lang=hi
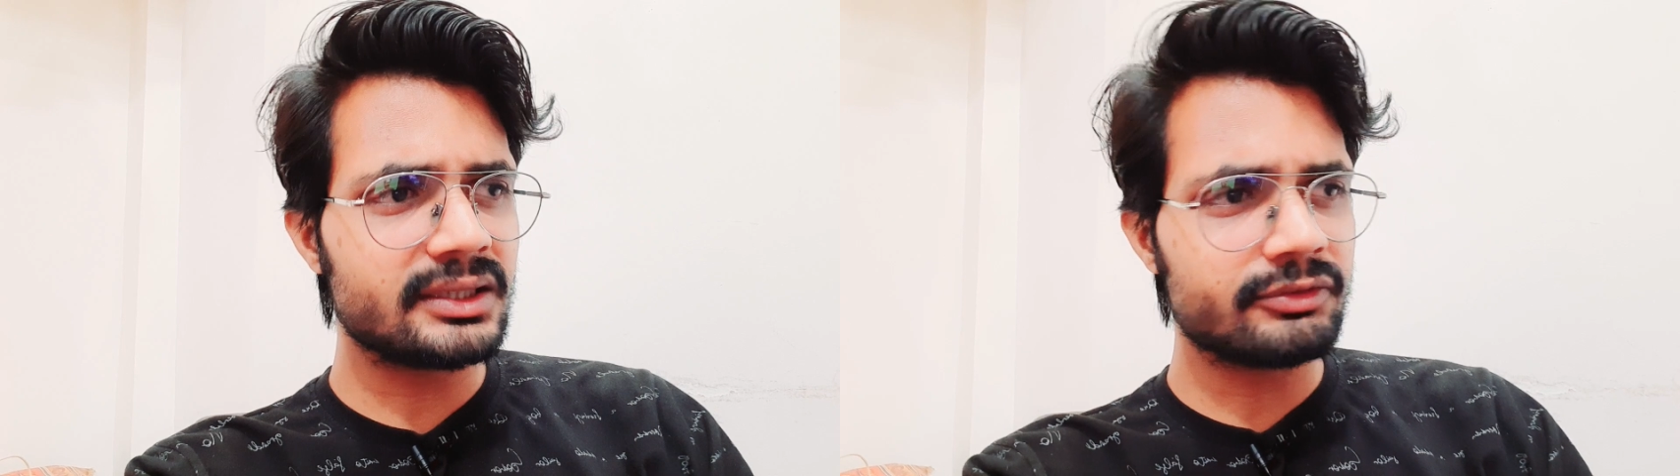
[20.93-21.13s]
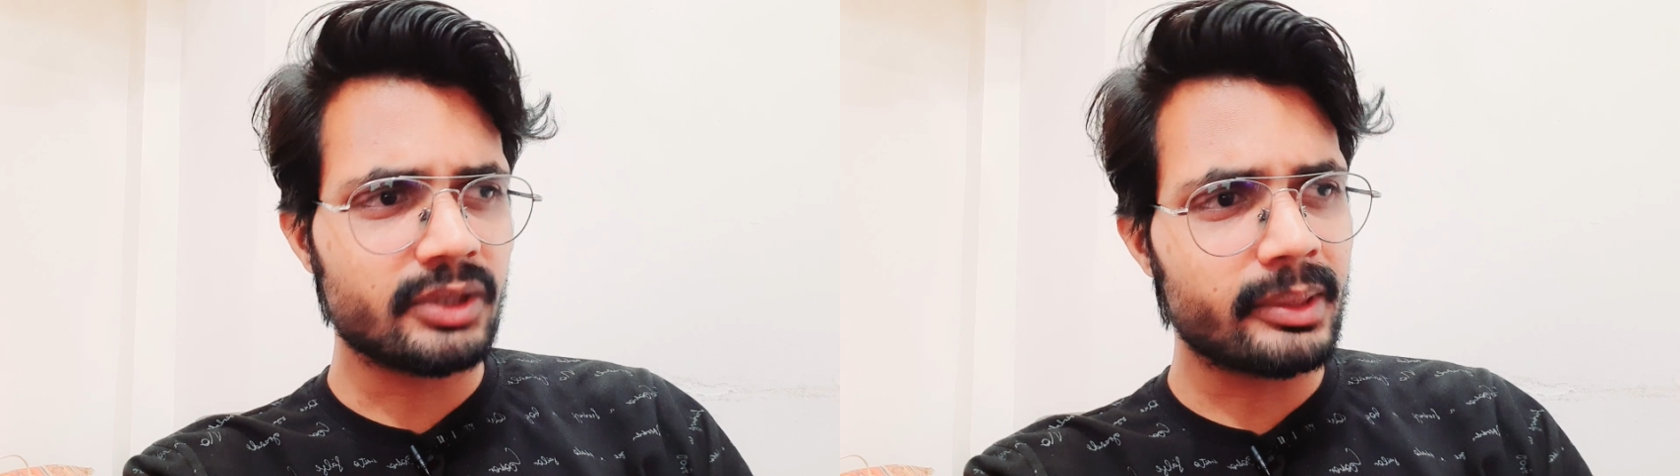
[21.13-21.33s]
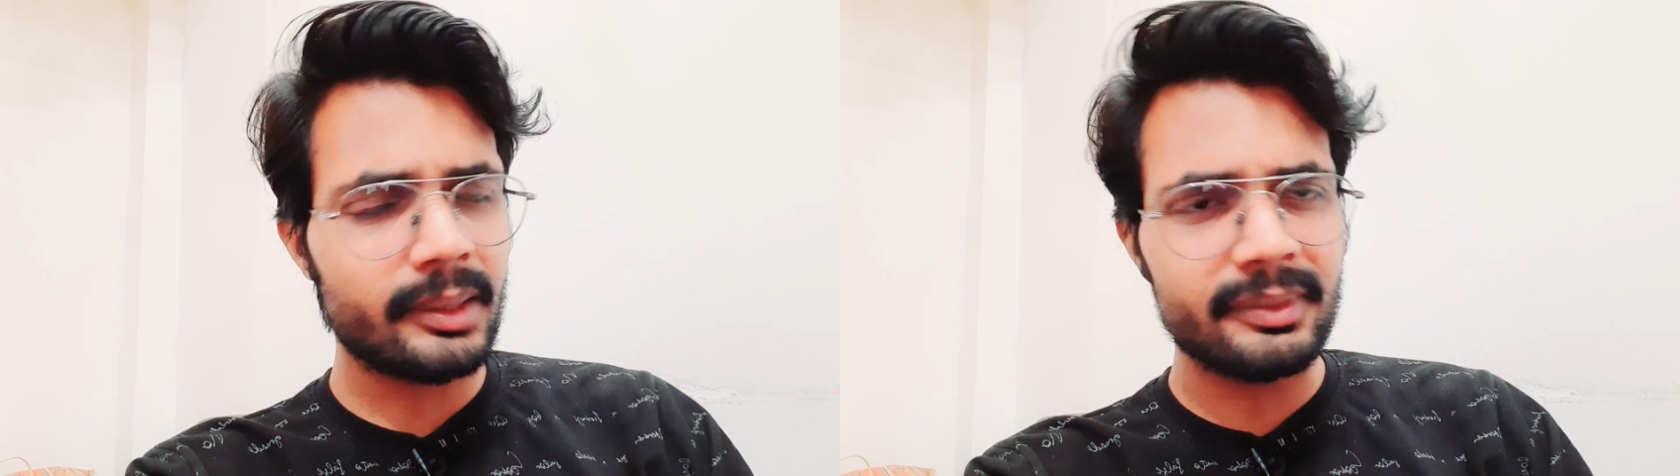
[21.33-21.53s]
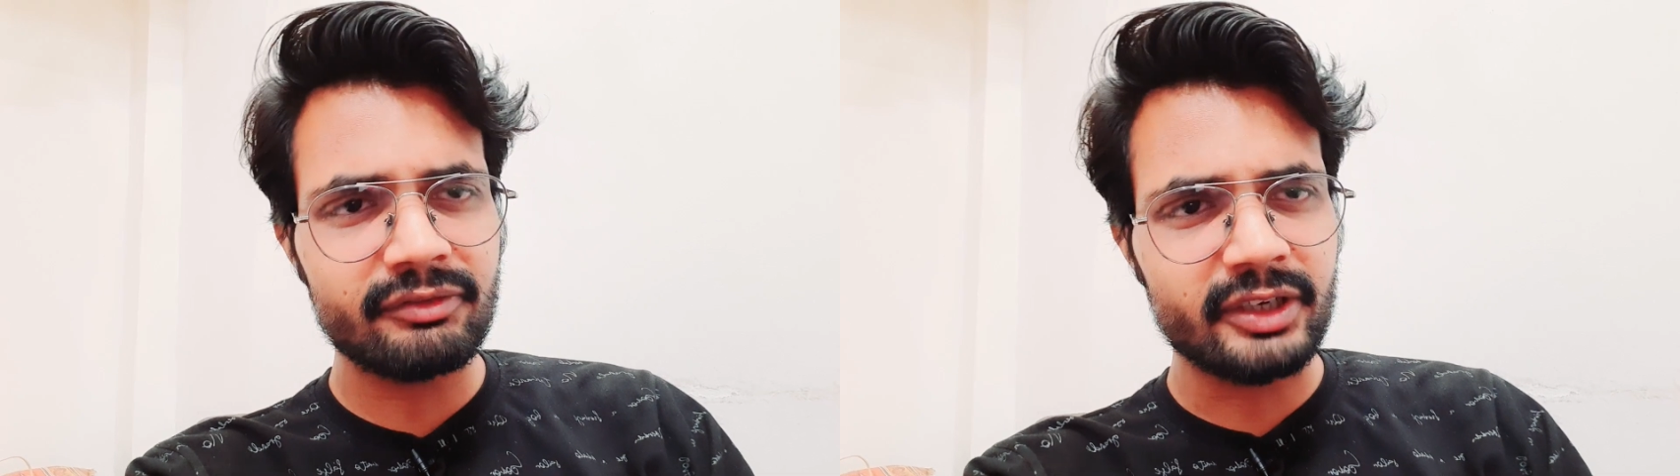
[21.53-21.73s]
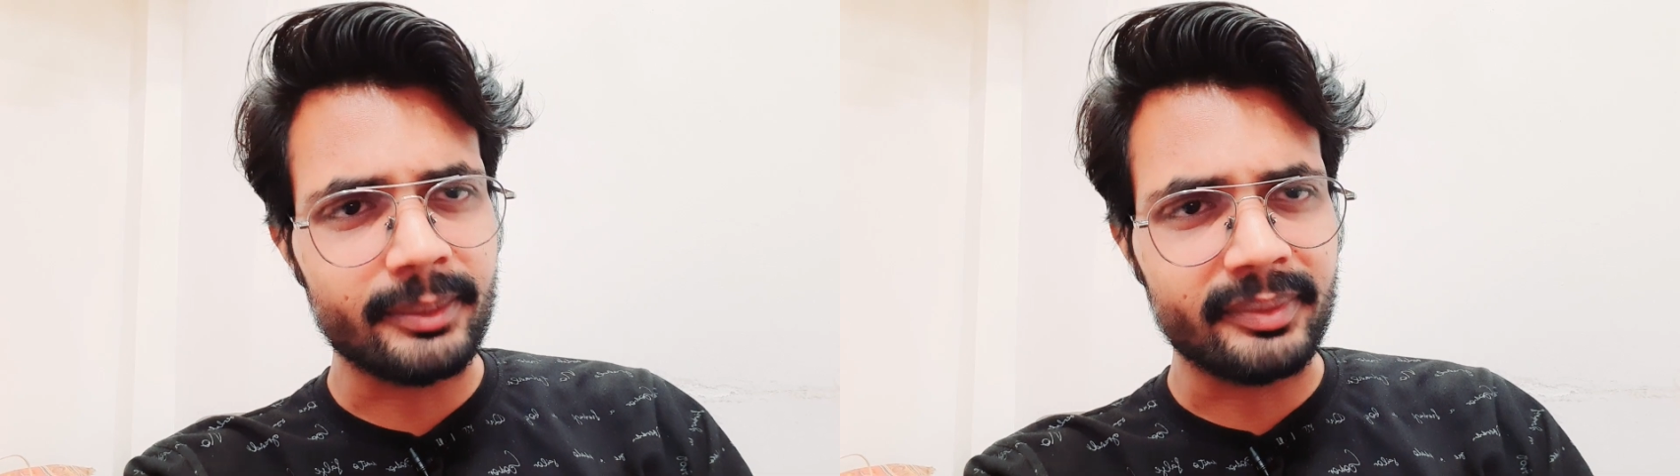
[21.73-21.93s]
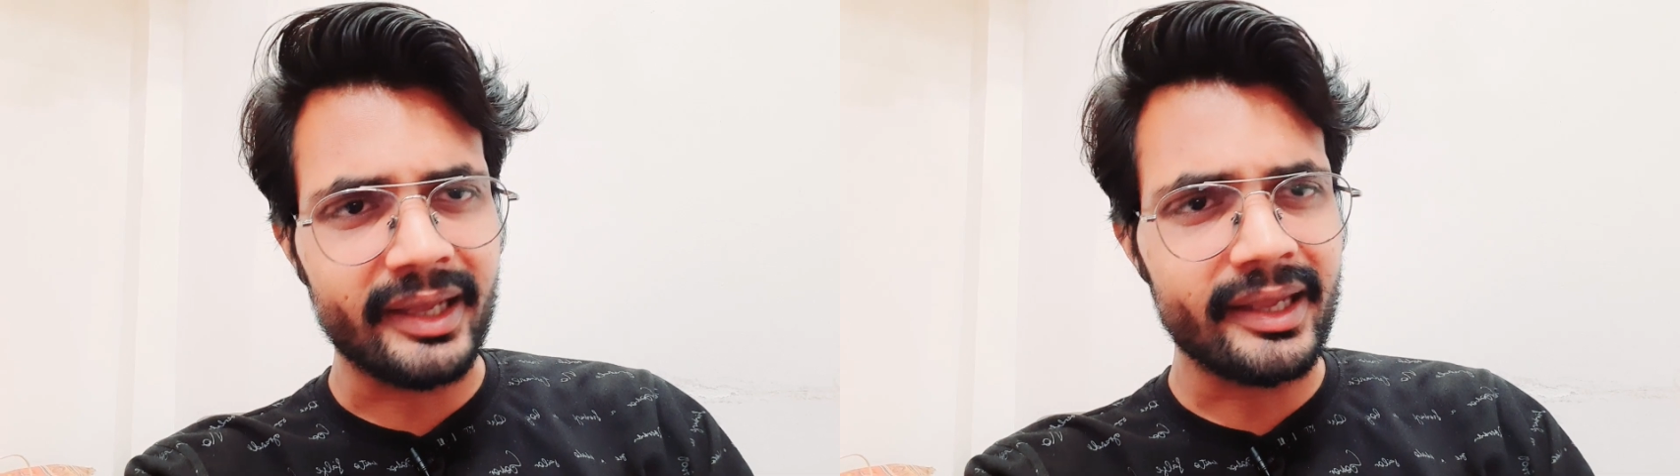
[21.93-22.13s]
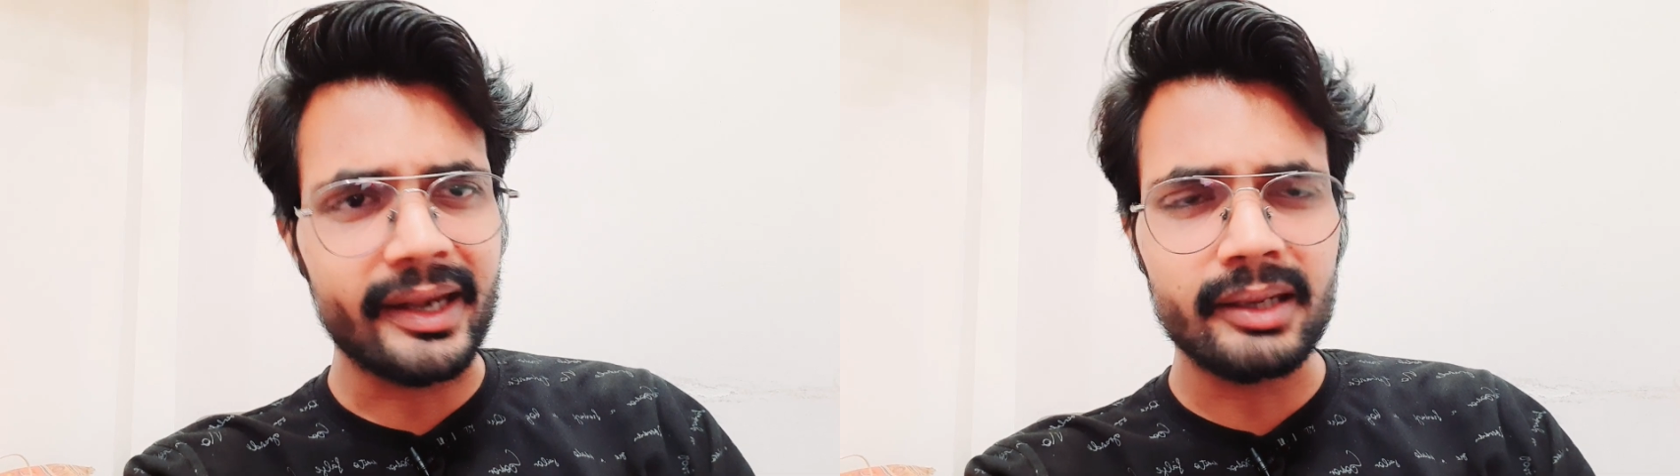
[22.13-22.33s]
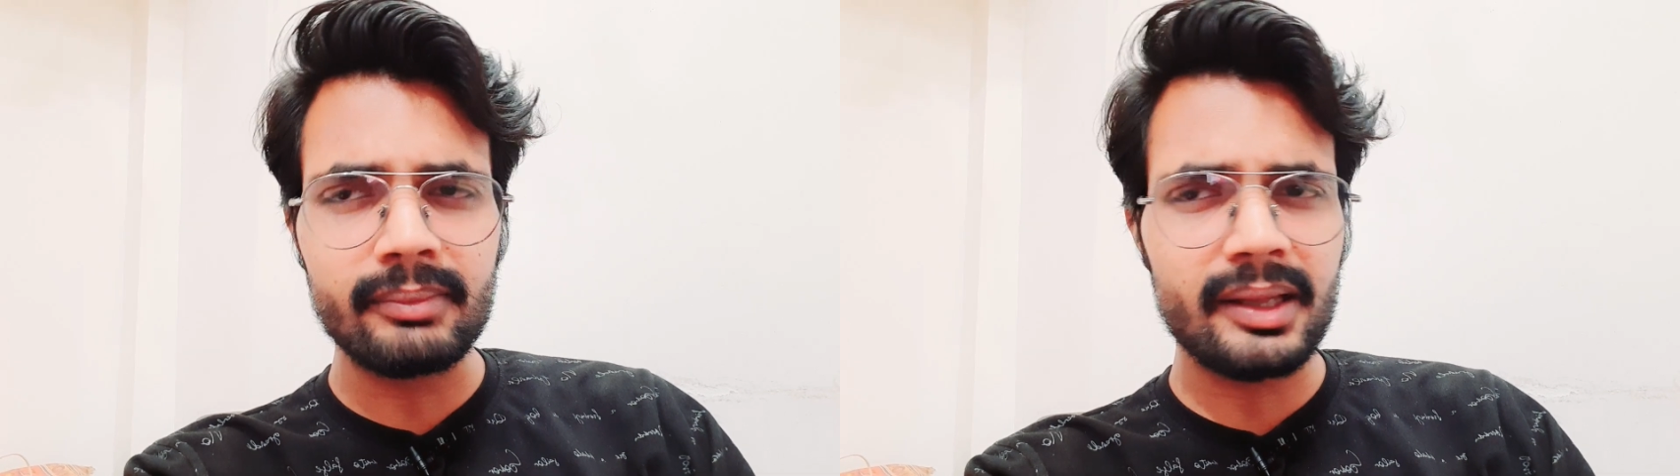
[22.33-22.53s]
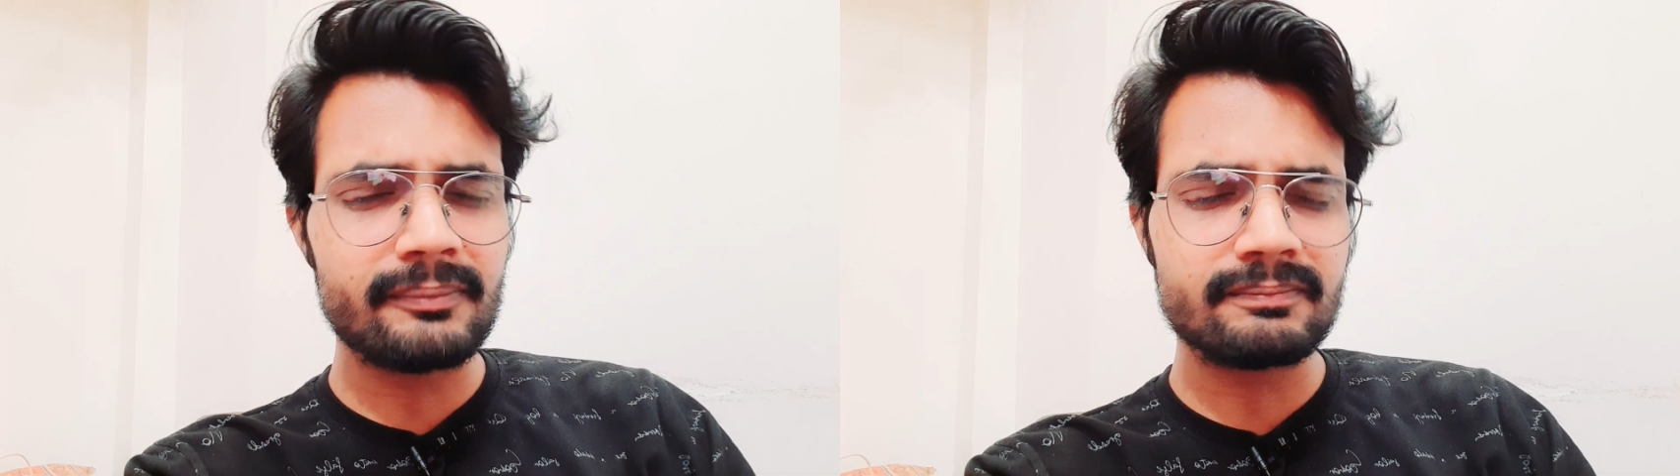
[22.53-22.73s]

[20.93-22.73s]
जस्ट अभी अभी इसे निपटाया एंड मैं